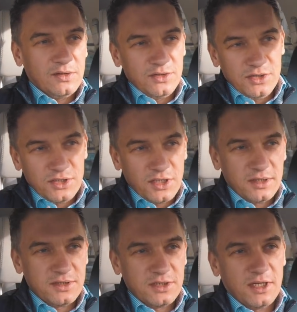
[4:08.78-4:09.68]

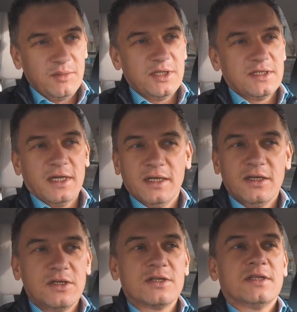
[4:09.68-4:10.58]
dzisiaj z ziemi, z
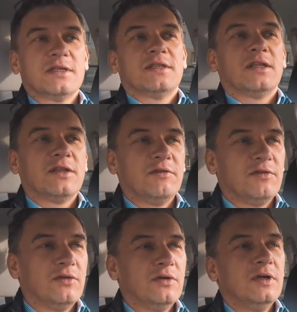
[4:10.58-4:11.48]
ręki czy ze
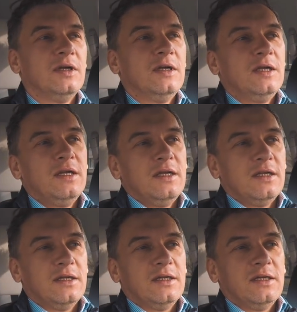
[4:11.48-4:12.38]
statywu,
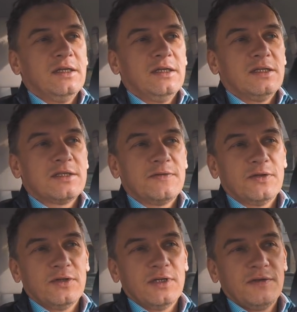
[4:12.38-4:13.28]
e,
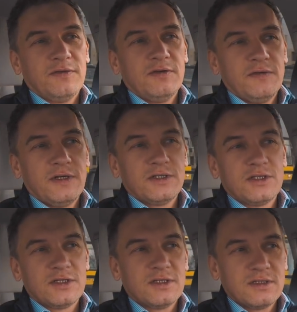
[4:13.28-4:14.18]

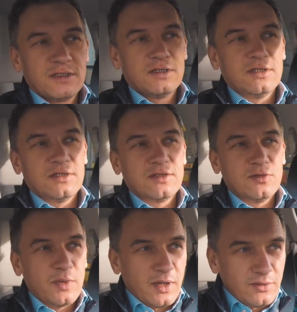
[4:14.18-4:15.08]
sfotografować z
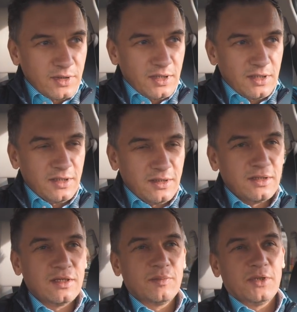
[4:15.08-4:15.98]
zupełnie
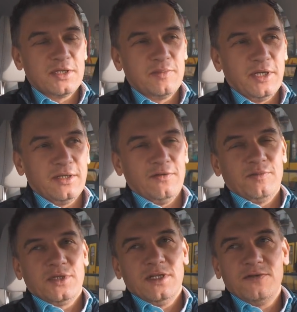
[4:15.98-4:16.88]
innych perspektyw.
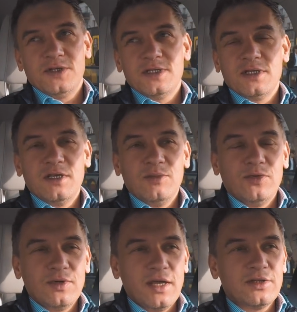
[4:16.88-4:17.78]
Przede wszystkim
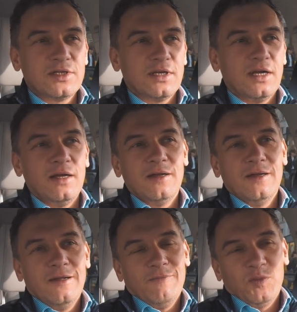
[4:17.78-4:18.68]
ujęcia,
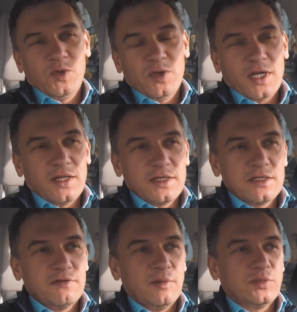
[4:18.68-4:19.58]
które ja
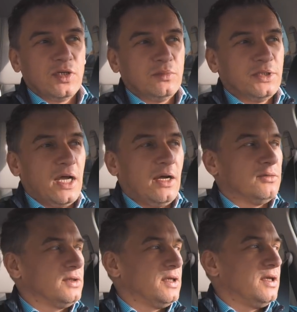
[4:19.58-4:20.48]
nazywam top-down,